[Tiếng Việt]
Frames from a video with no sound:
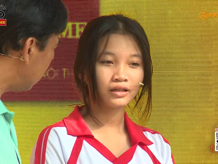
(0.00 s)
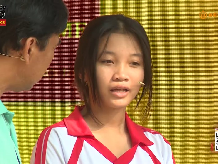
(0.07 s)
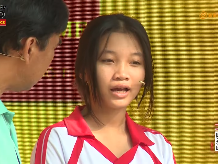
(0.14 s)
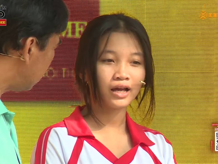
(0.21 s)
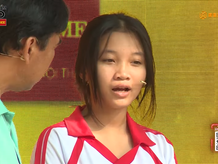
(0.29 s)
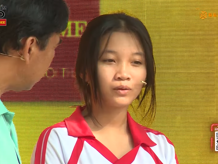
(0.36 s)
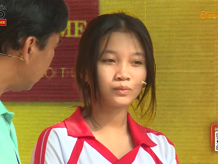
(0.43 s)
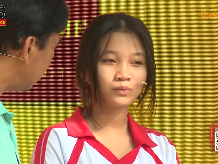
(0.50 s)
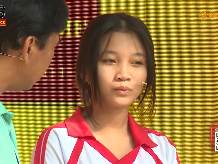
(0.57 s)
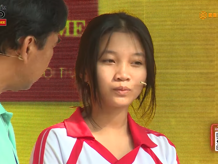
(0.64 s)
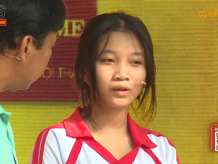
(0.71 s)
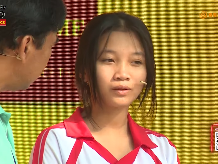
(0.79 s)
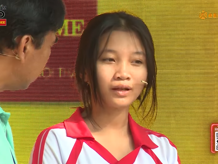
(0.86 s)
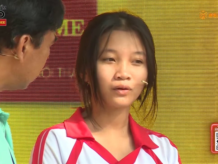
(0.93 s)
à, dạ không
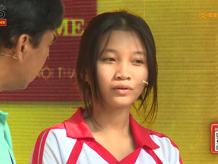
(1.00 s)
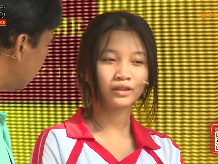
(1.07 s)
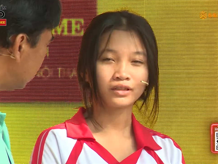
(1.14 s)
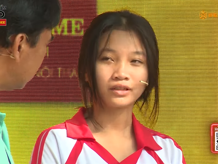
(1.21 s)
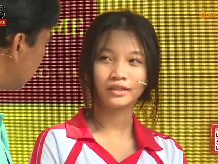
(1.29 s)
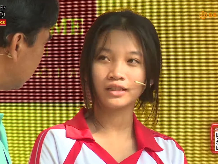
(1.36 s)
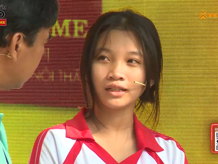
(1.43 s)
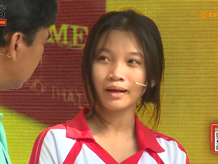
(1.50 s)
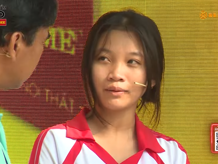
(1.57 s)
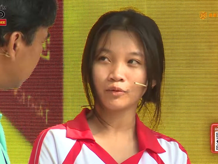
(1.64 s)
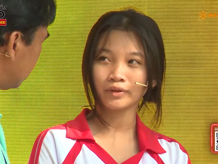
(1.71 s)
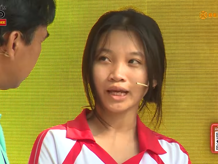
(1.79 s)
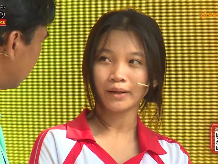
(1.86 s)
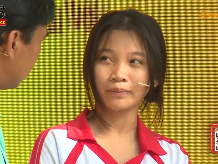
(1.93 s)
lâu lâu thì gửi ra à,
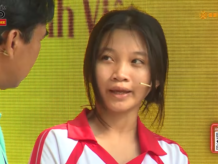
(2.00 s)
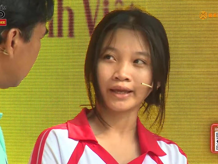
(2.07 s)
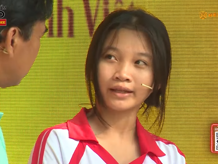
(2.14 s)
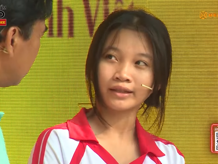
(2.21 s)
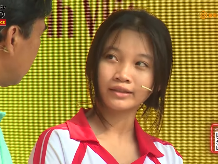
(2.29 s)
bốn trăm ngàn